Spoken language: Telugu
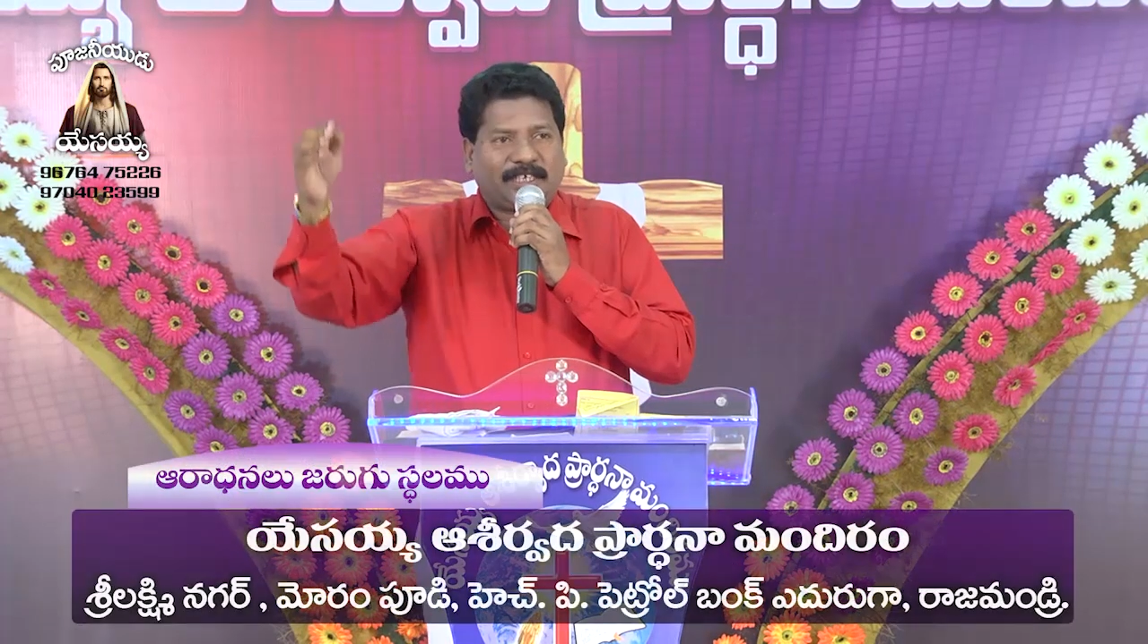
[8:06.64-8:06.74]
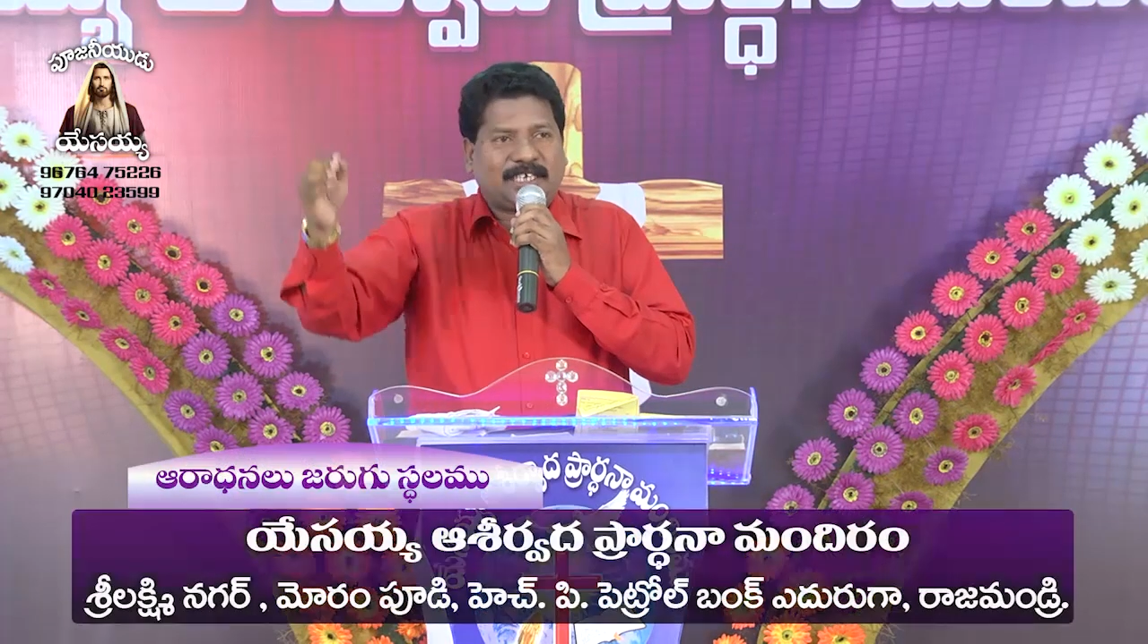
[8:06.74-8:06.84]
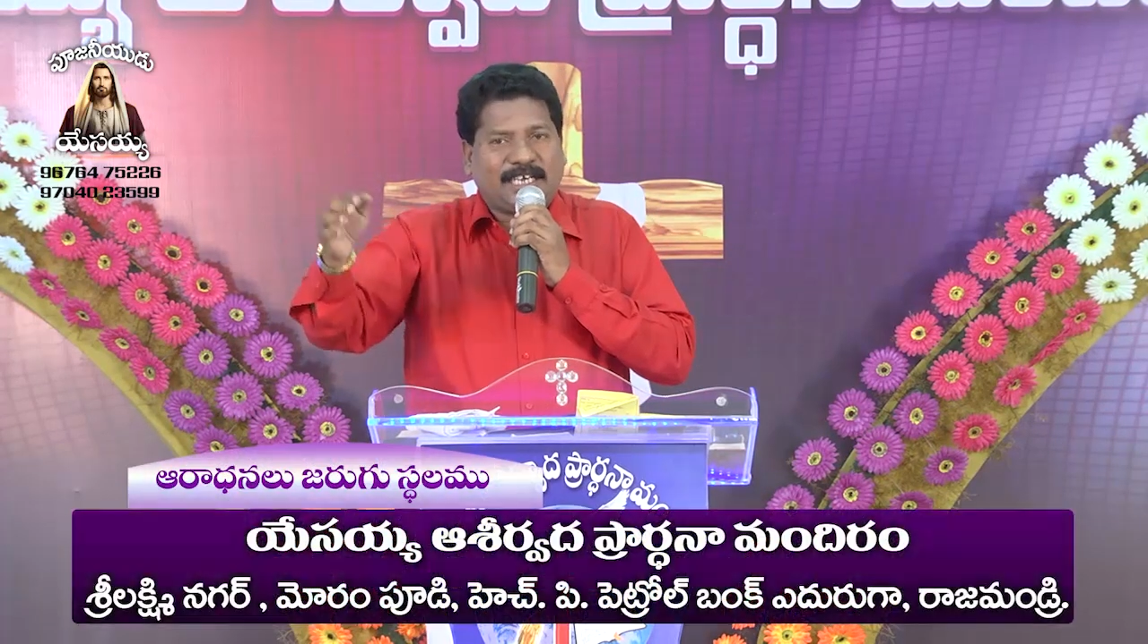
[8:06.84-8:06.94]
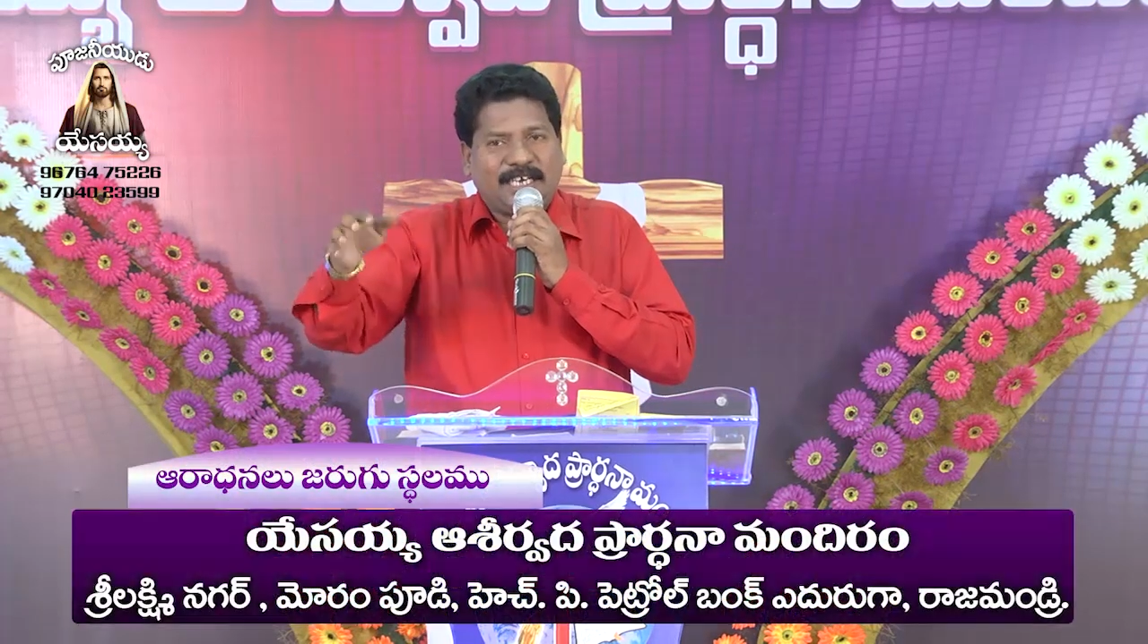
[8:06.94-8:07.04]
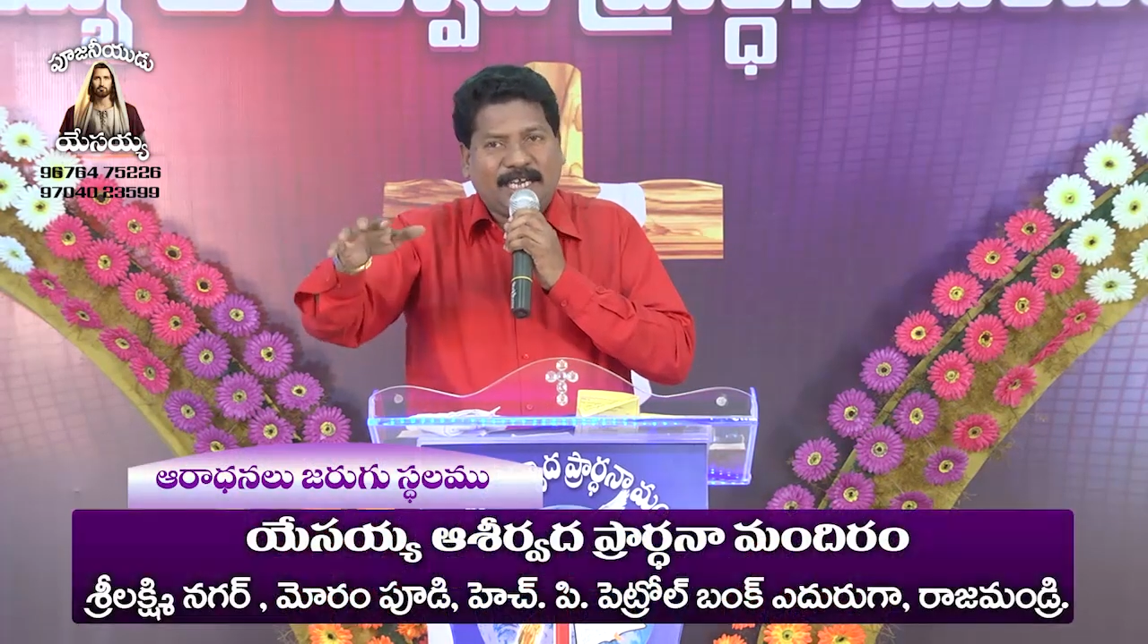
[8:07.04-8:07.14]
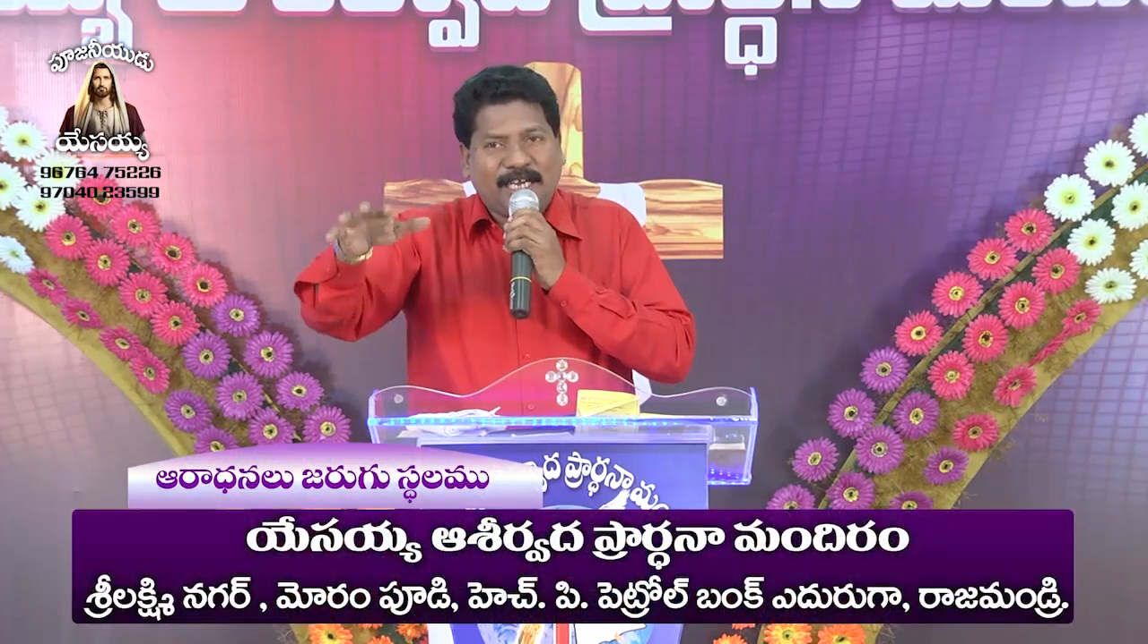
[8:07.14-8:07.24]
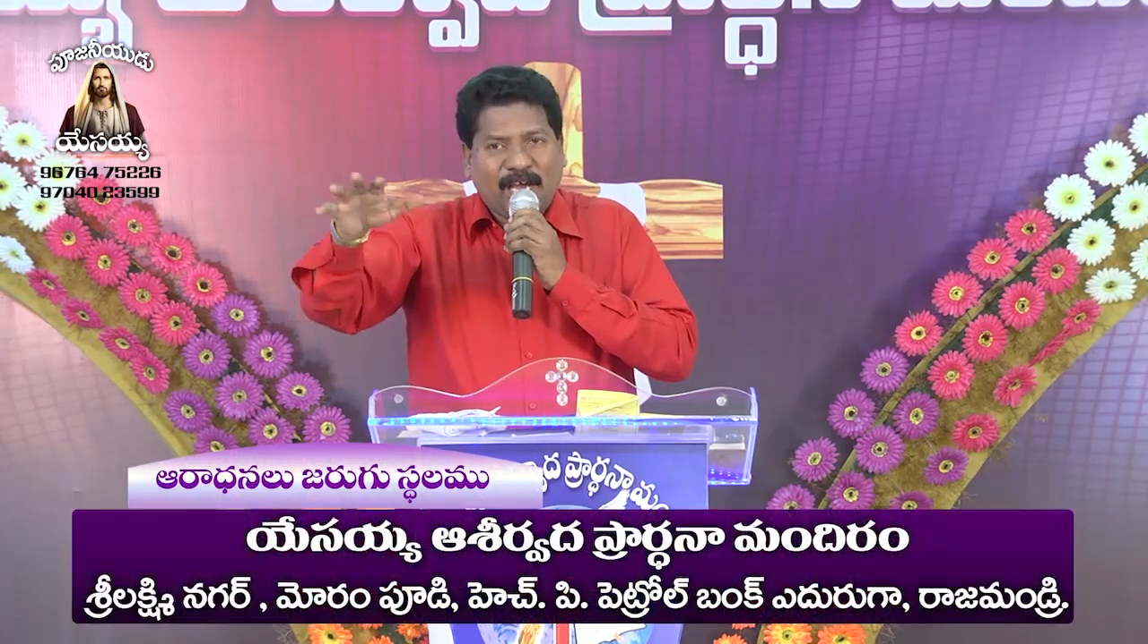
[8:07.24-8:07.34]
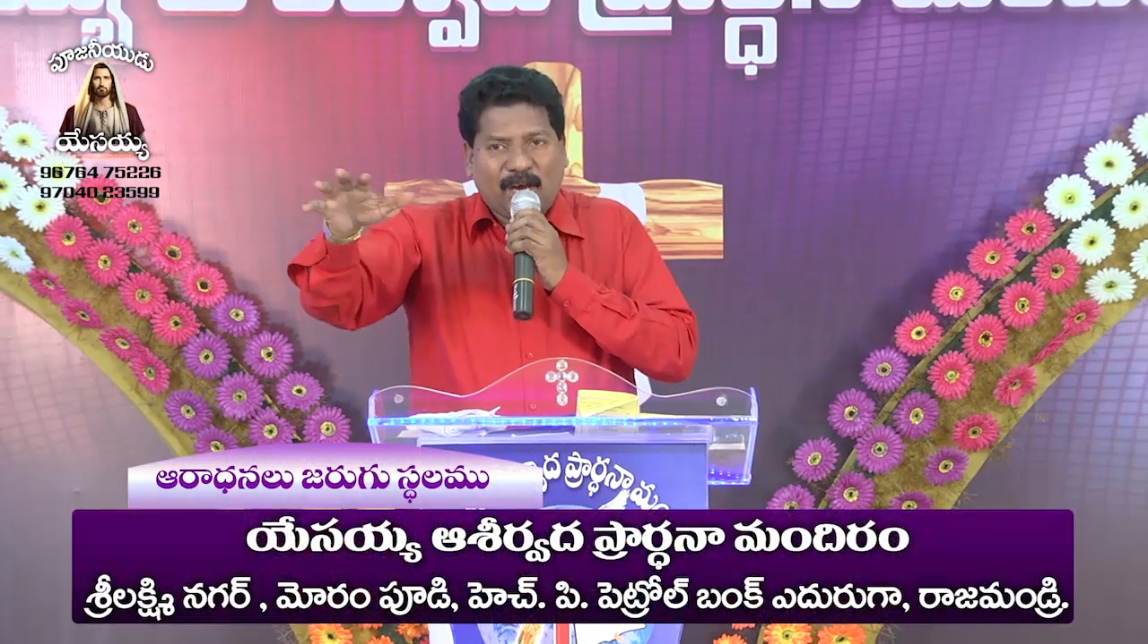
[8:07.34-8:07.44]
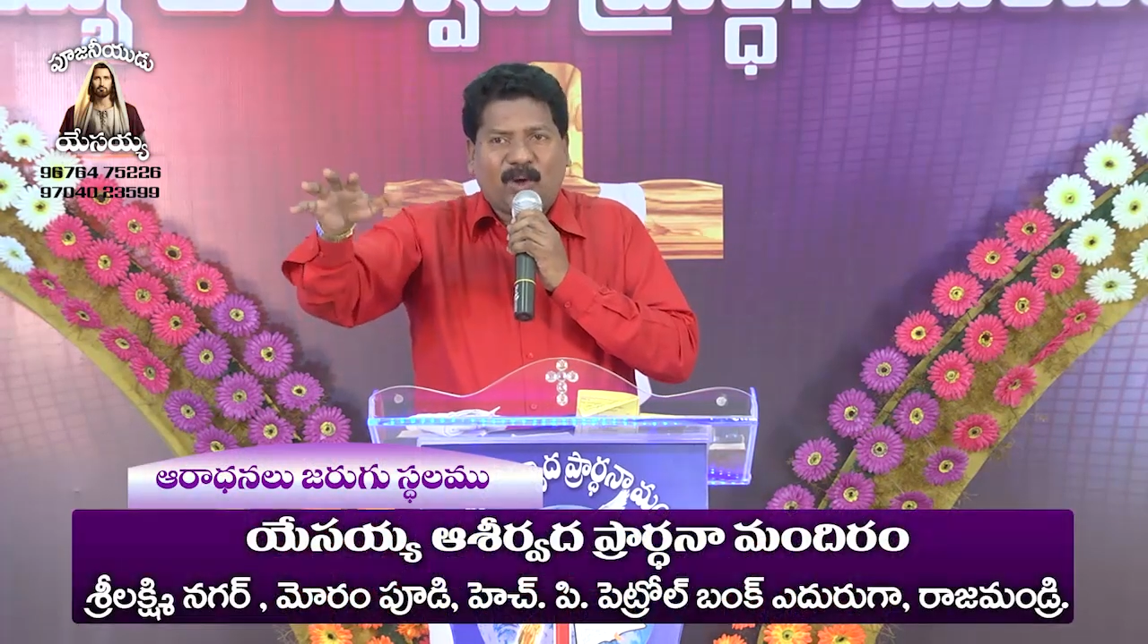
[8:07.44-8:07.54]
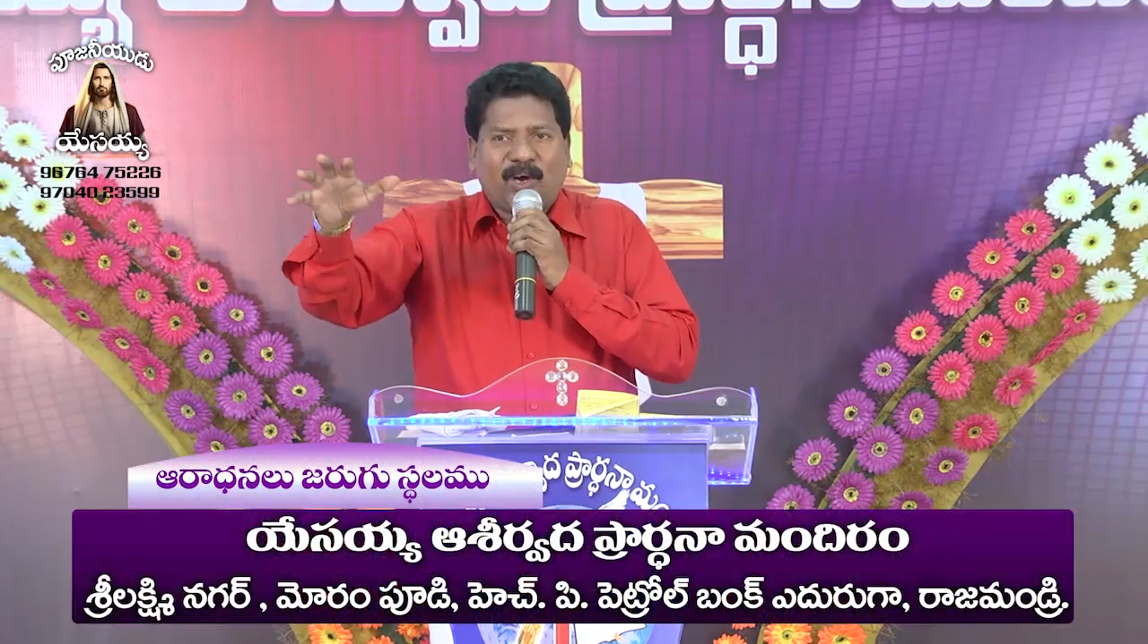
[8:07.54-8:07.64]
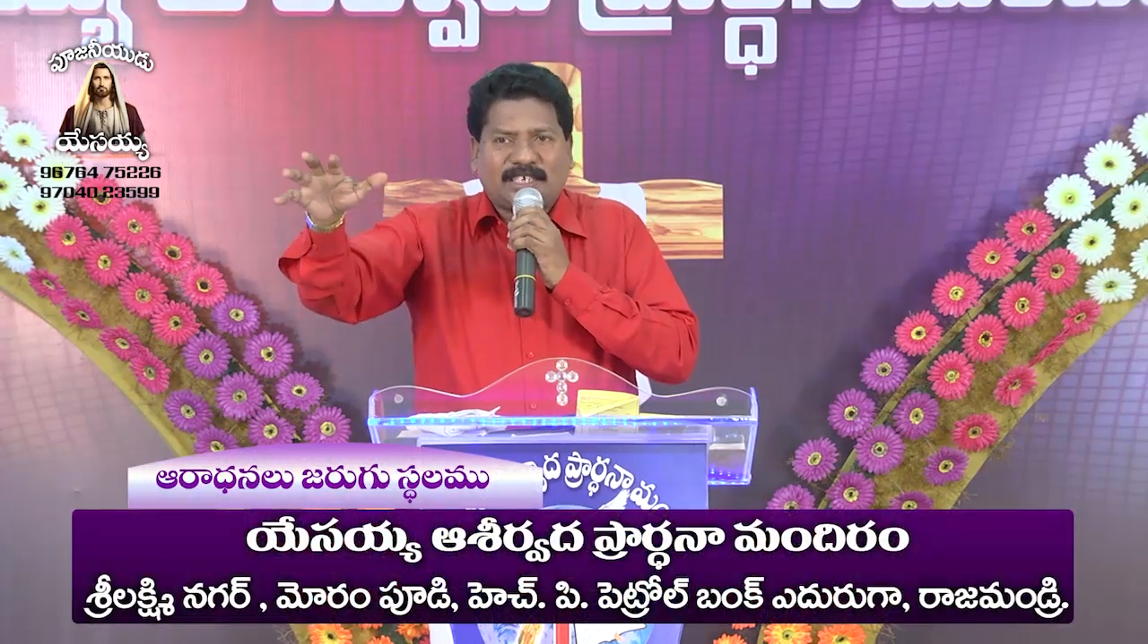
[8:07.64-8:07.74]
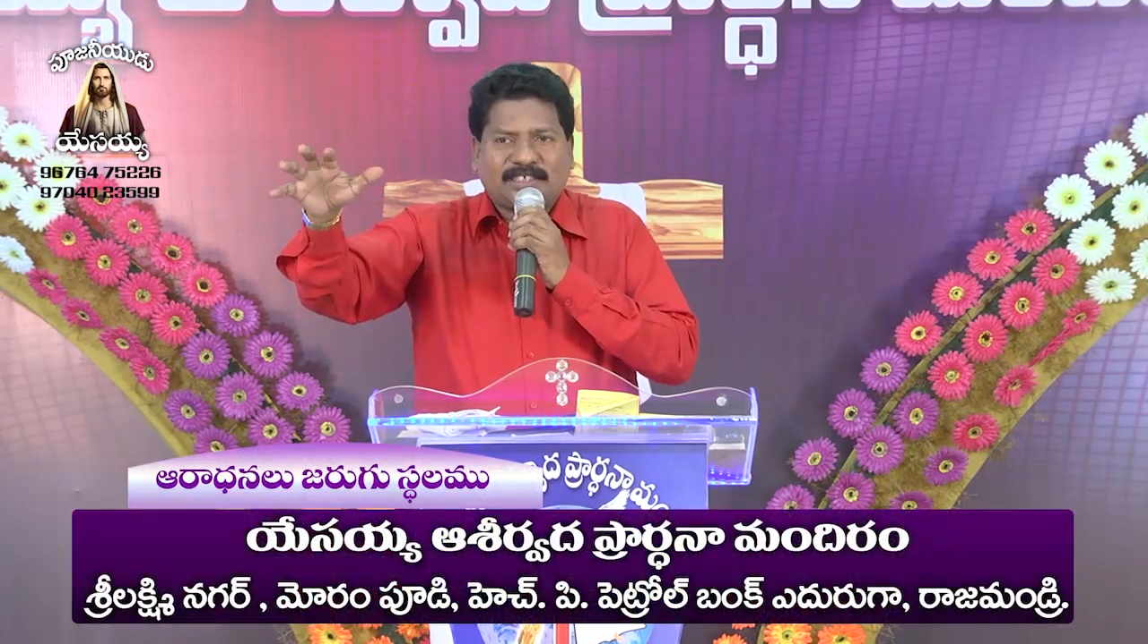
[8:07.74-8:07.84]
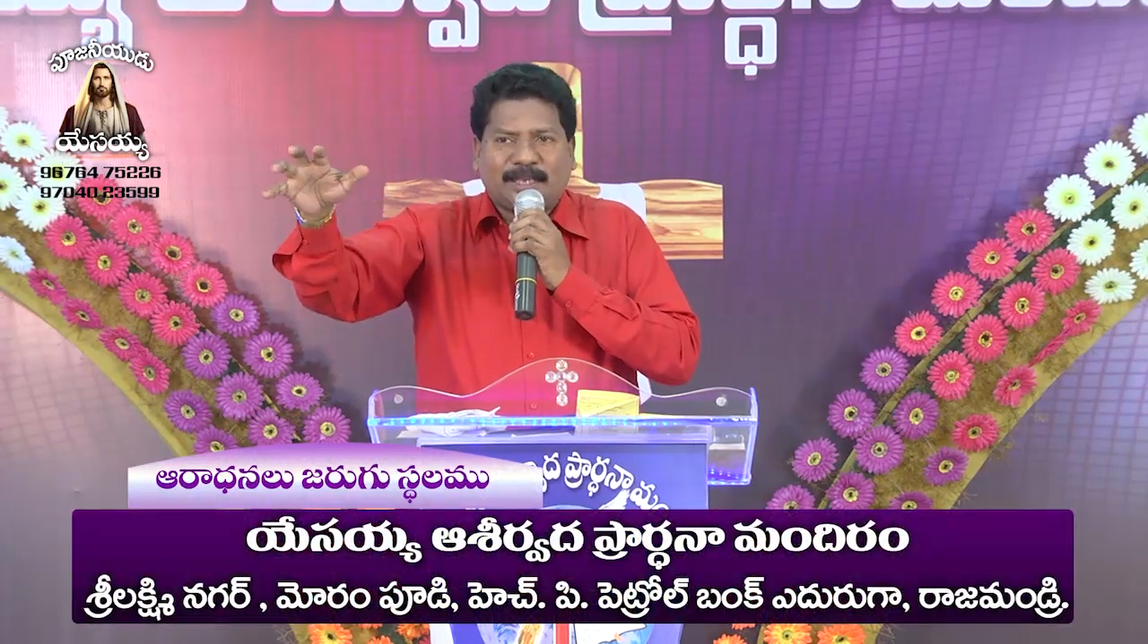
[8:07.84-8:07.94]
ఉంటుందని లోక